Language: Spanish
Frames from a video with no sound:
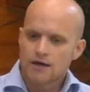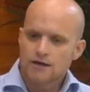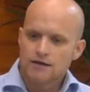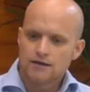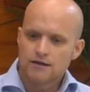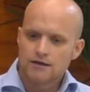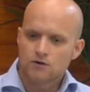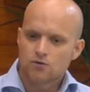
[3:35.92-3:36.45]

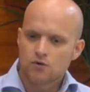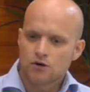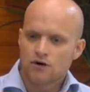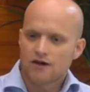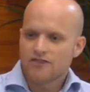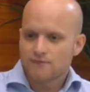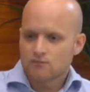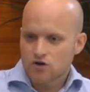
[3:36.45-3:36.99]
y luego
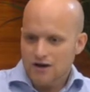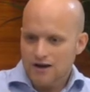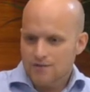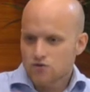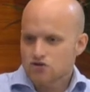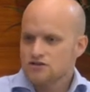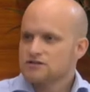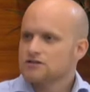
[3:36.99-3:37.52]
hacemos,
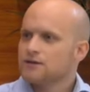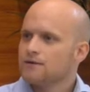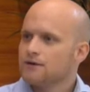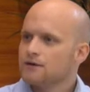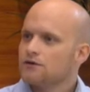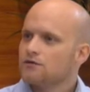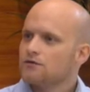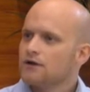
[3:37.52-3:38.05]
creamos este evento